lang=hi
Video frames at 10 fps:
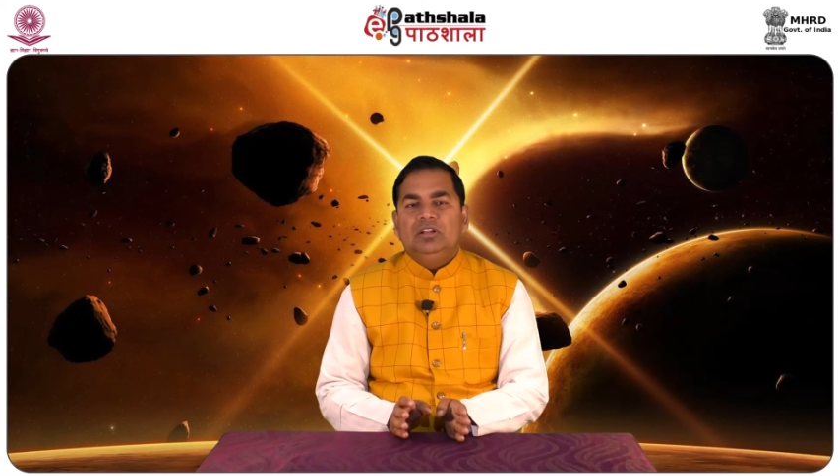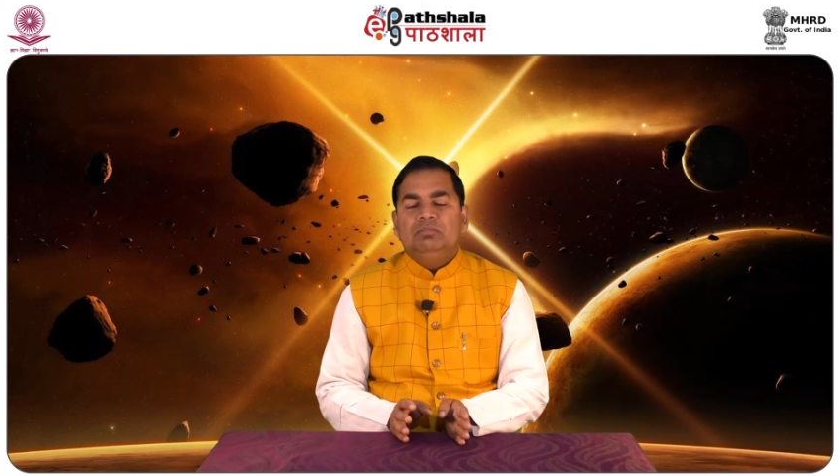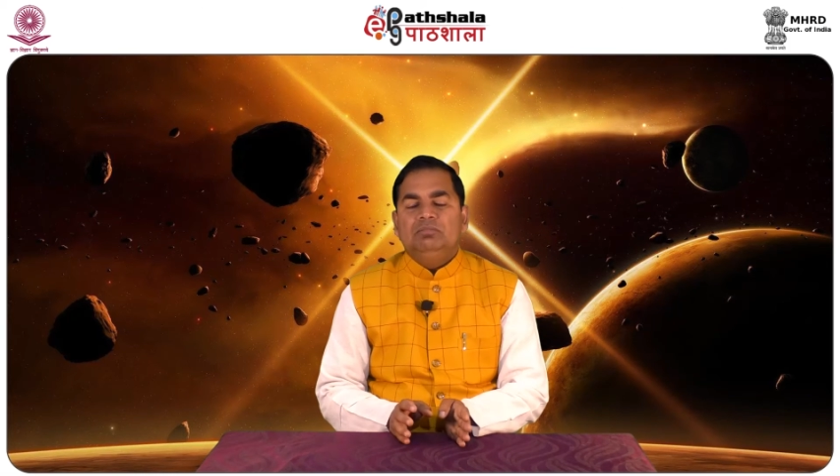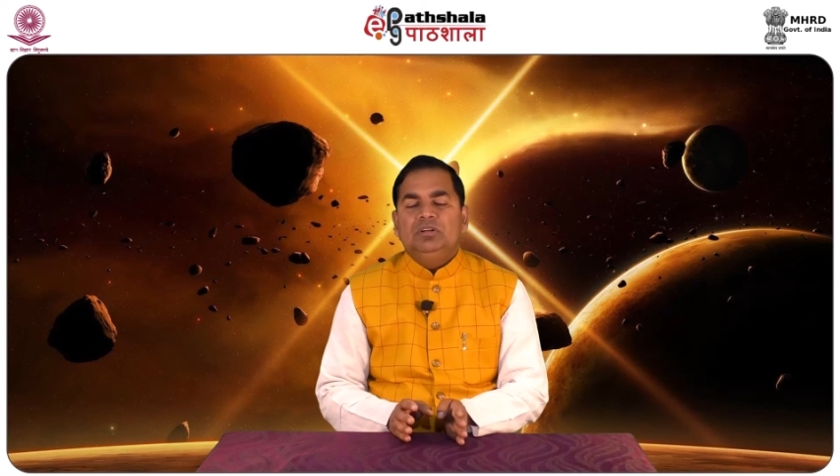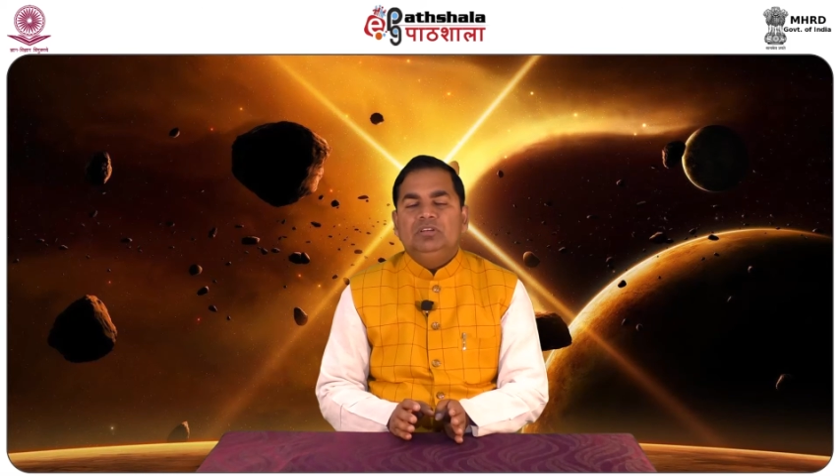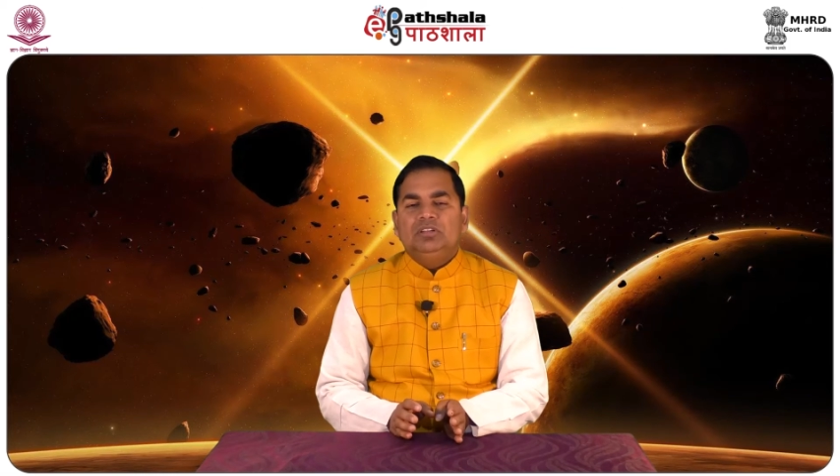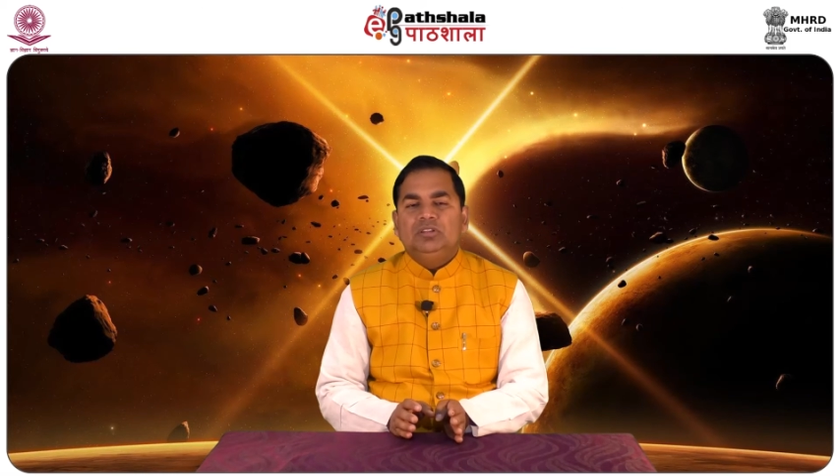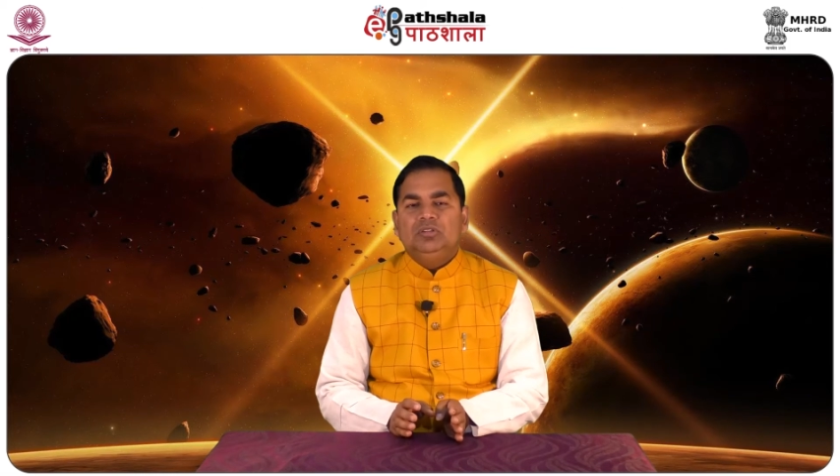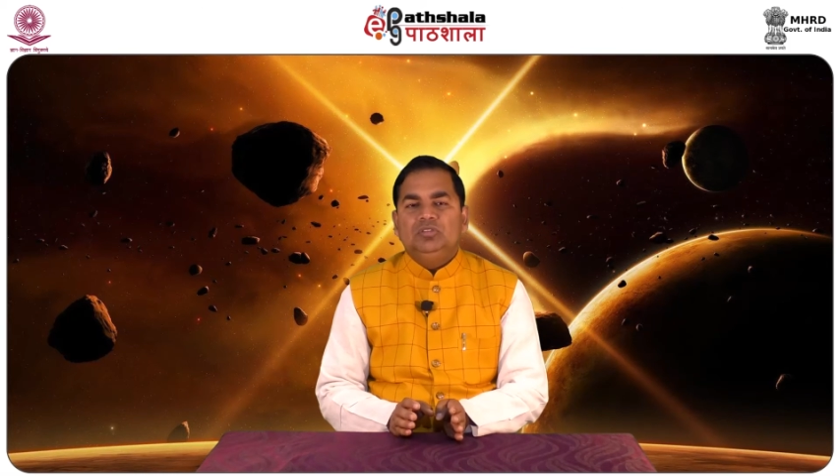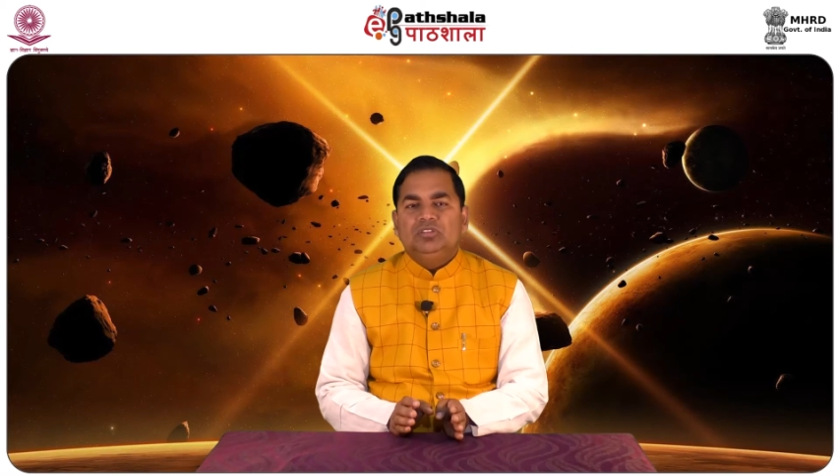लंबन
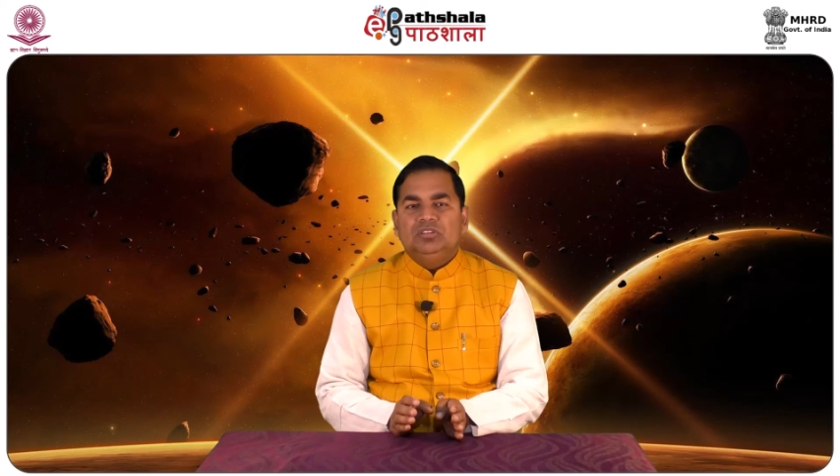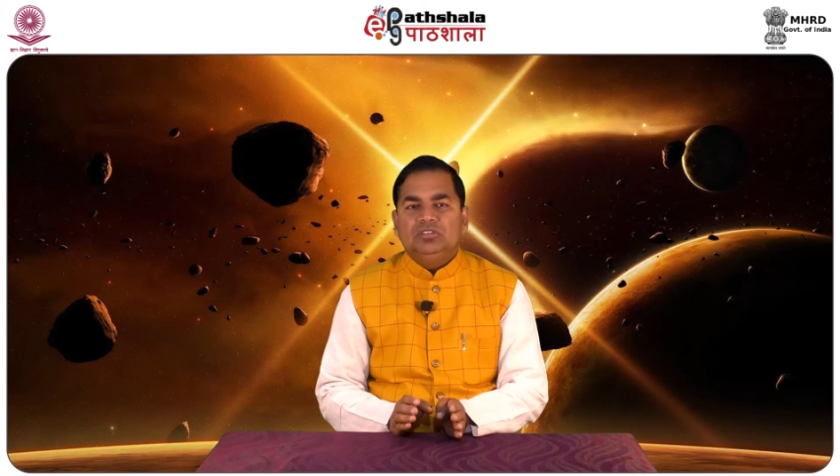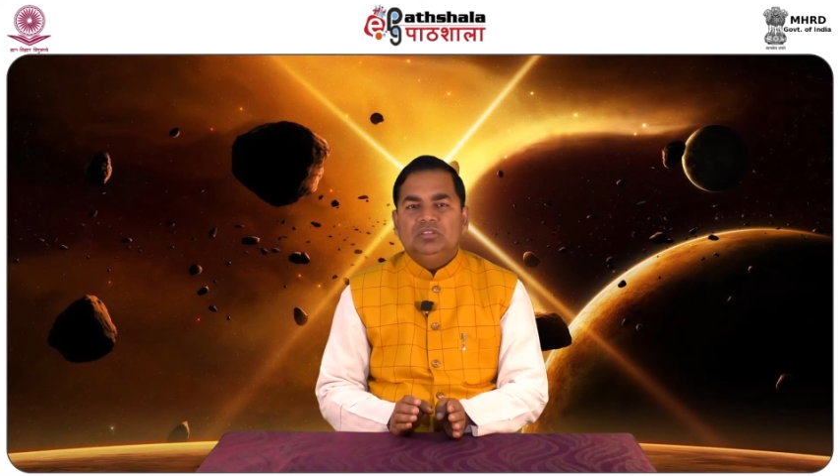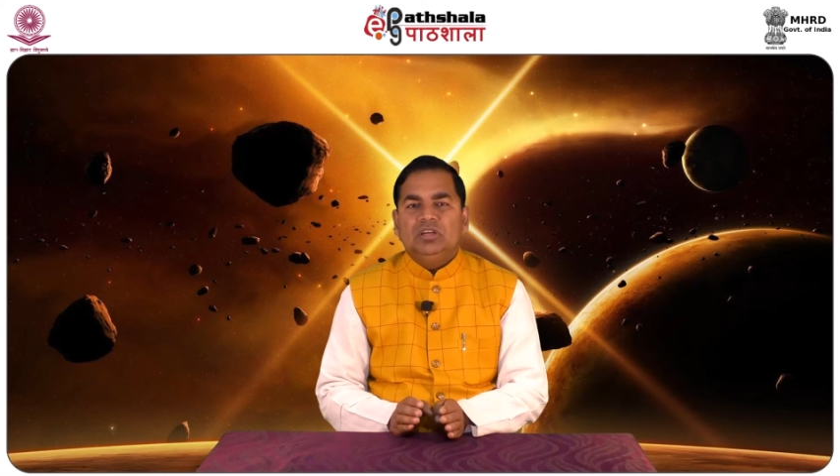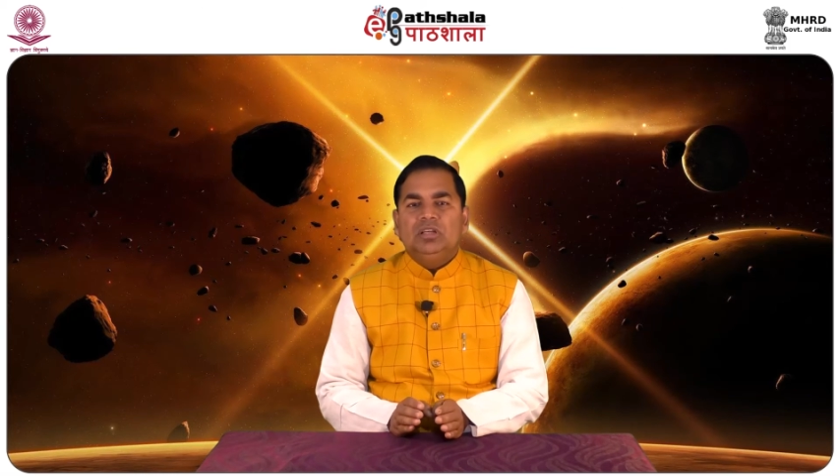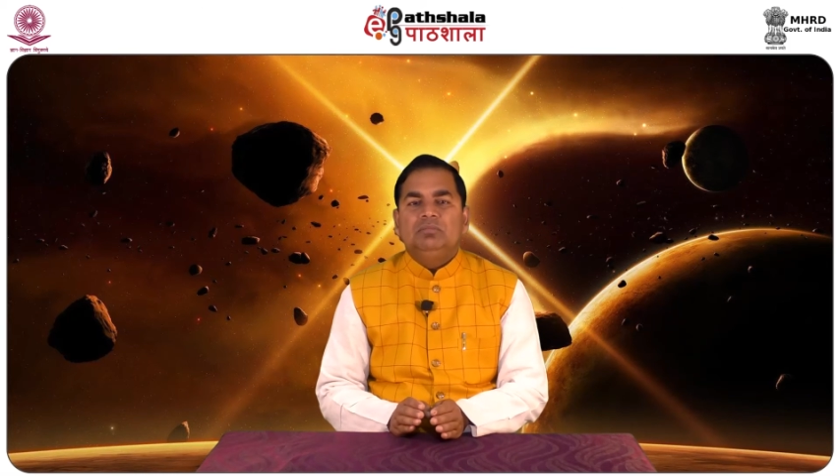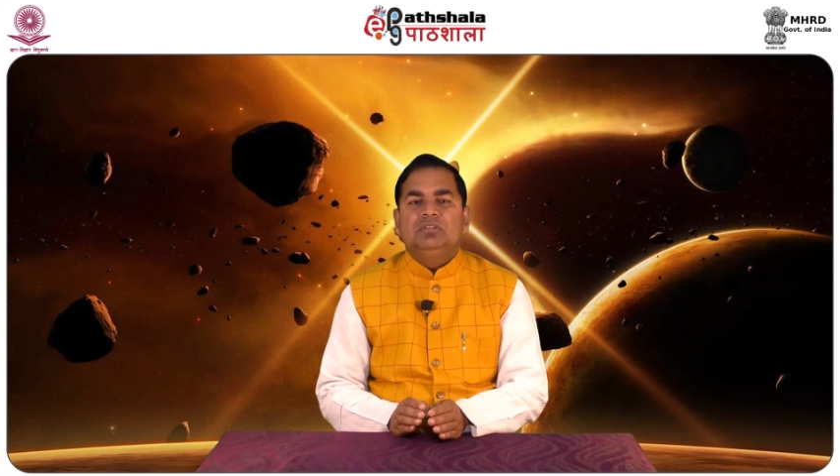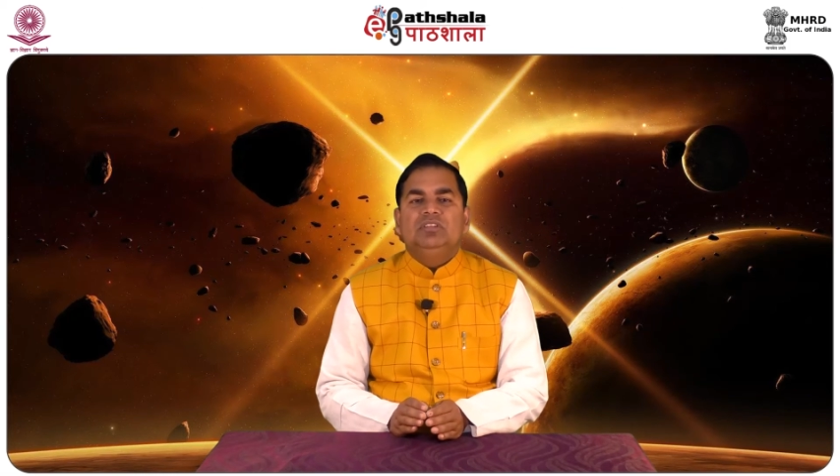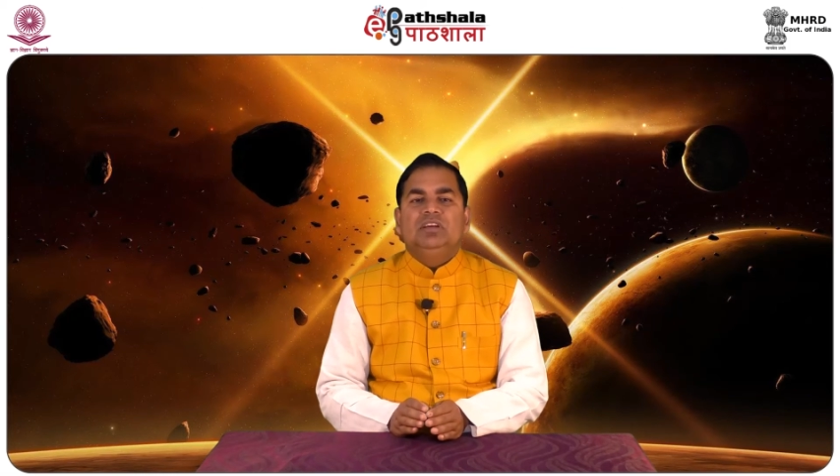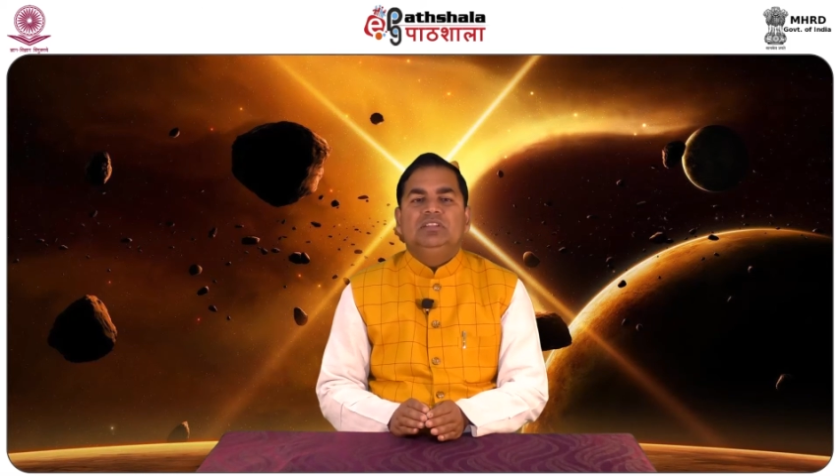नत्यो संस्कार
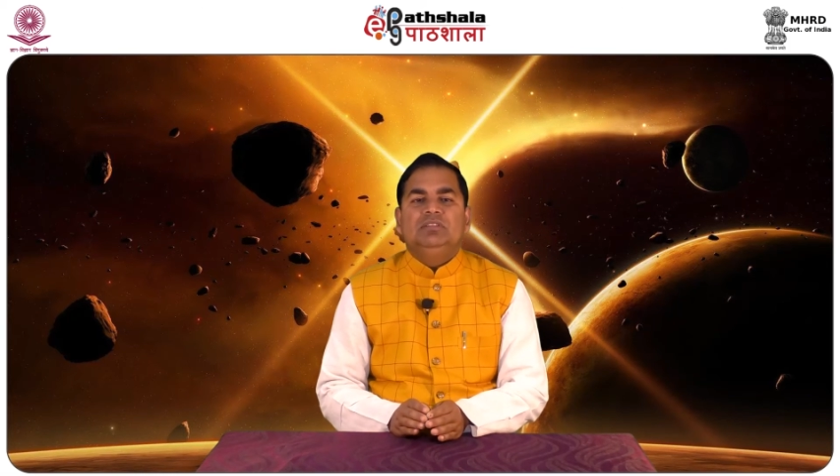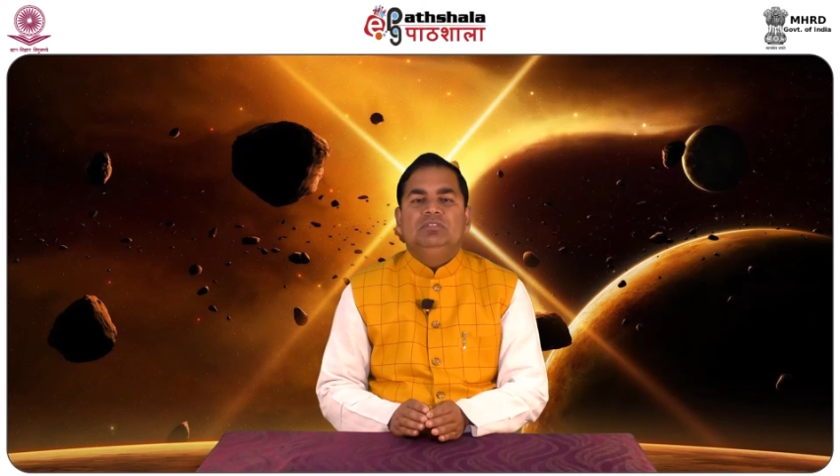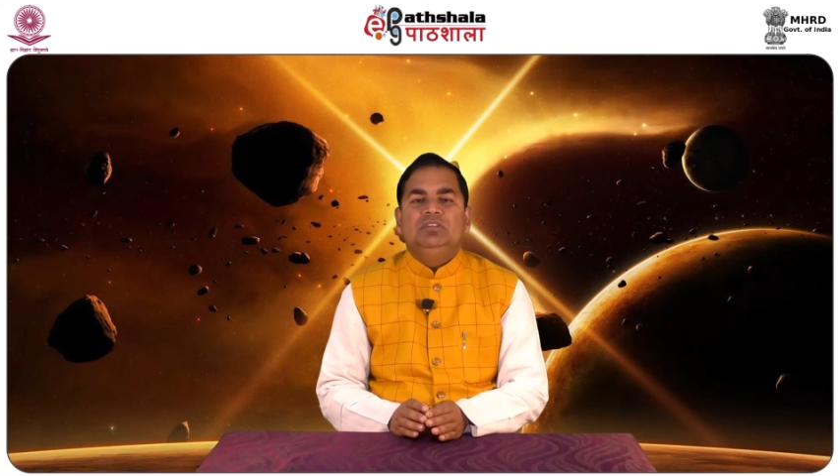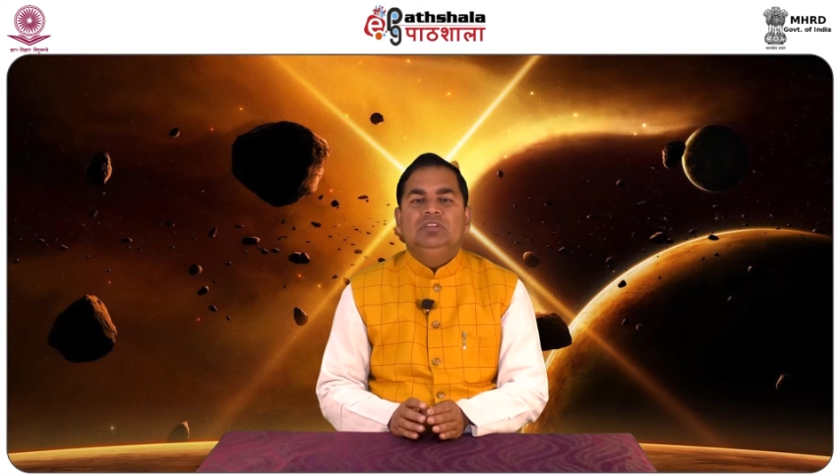बसादेव